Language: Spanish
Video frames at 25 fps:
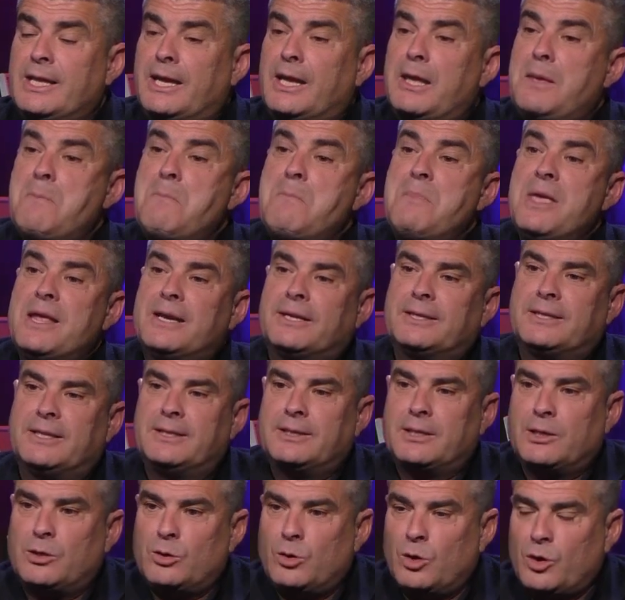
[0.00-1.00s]
que invierte
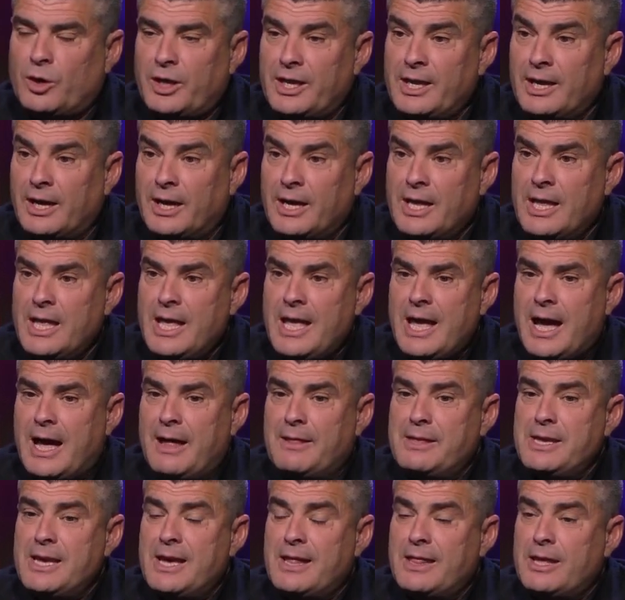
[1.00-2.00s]
en tecnología.
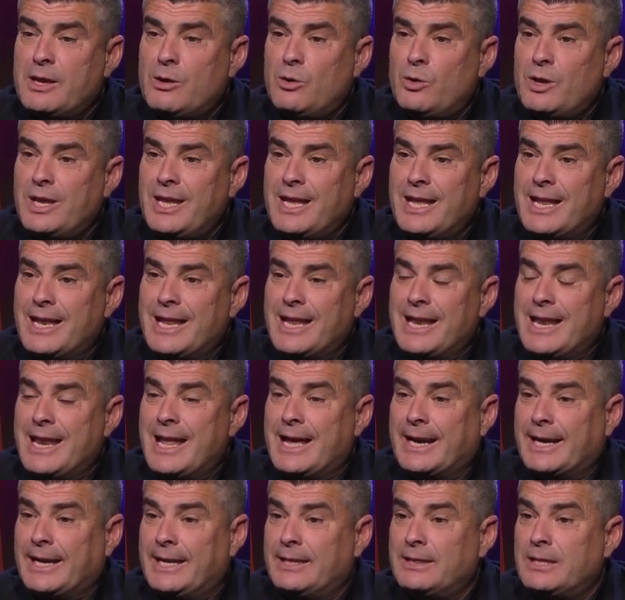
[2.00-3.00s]
A día de hoy,
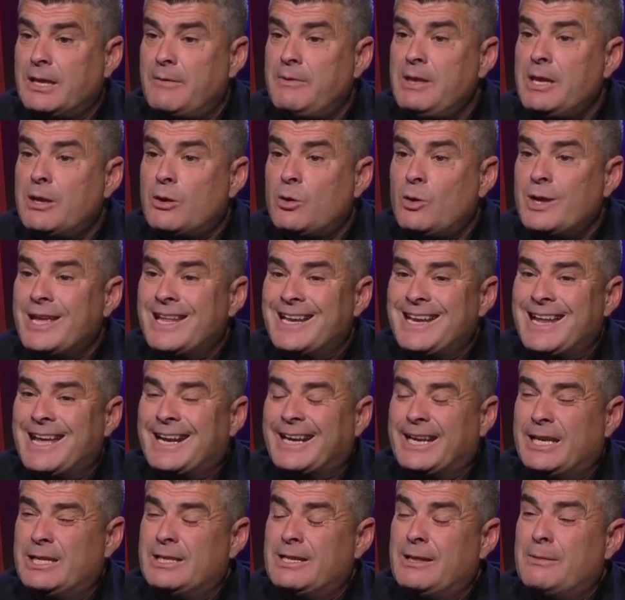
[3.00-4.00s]
la red de Bitcoin es la
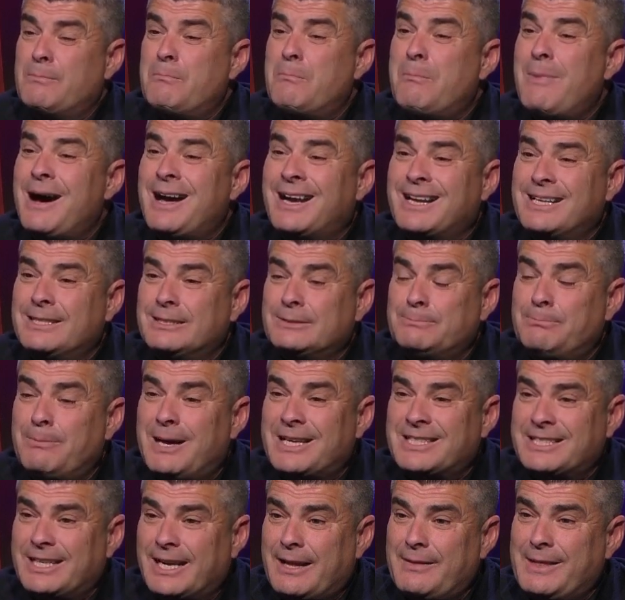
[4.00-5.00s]
red más,
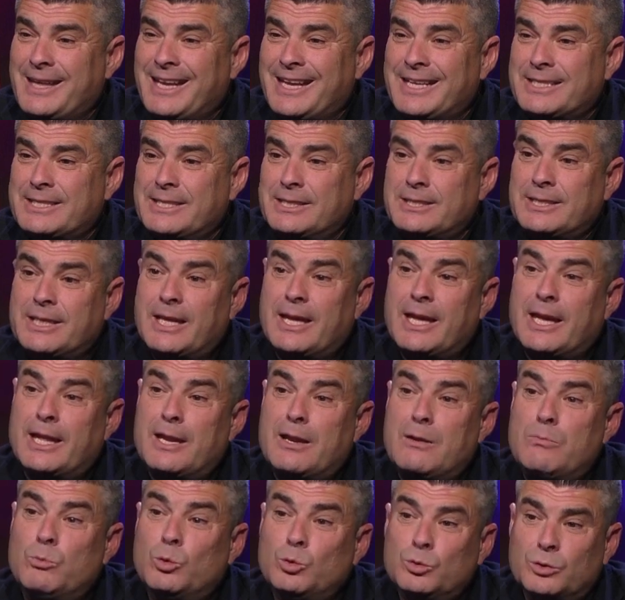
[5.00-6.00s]
grande que existe en
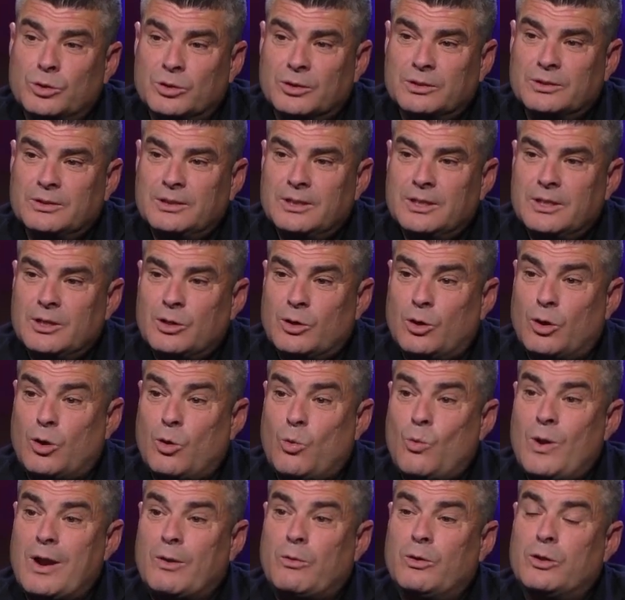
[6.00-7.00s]
el mundo. Con
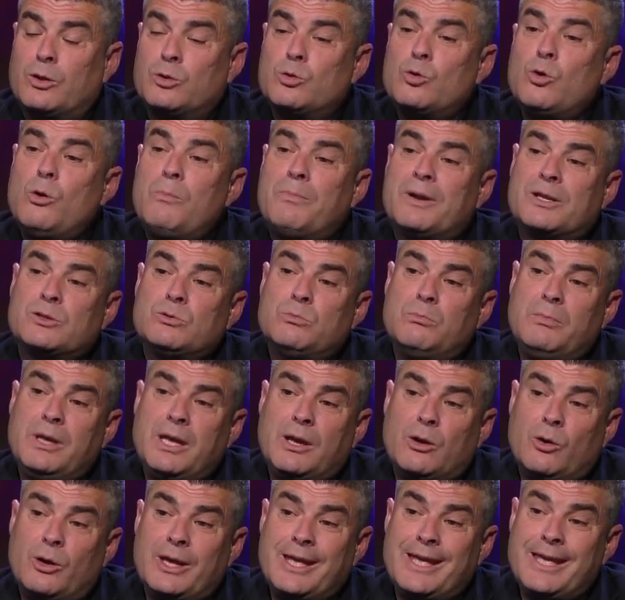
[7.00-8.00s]
lo cual, cuando tú compras un
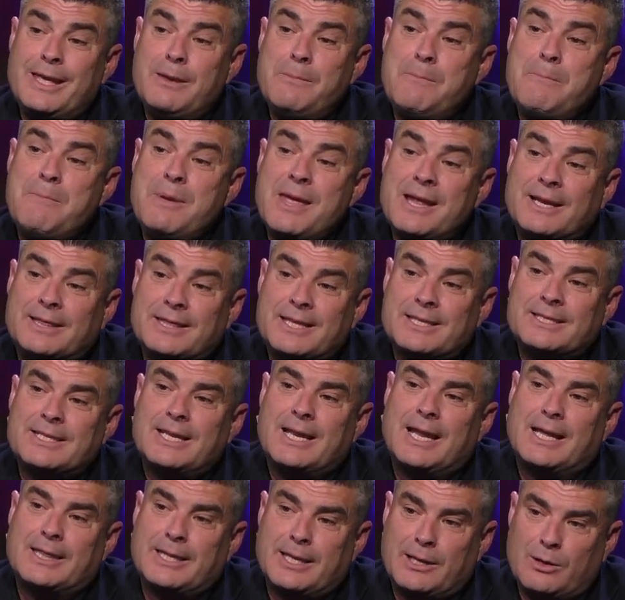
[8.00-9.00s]
Bitcoin, inviertes
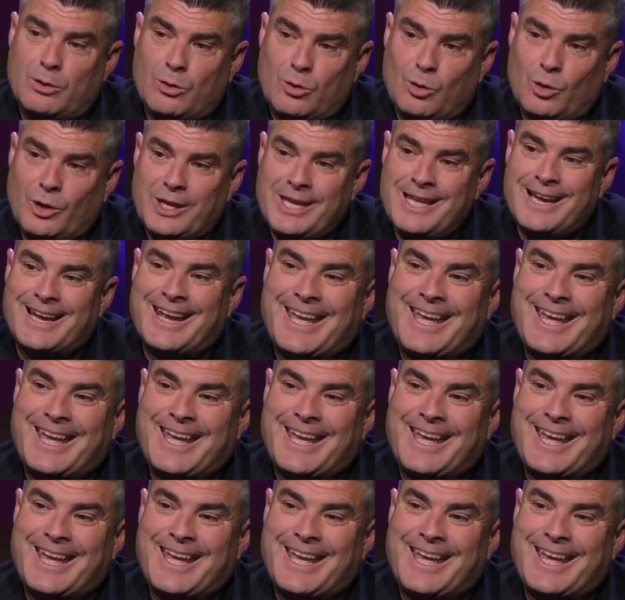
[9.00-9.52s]
en la tecnología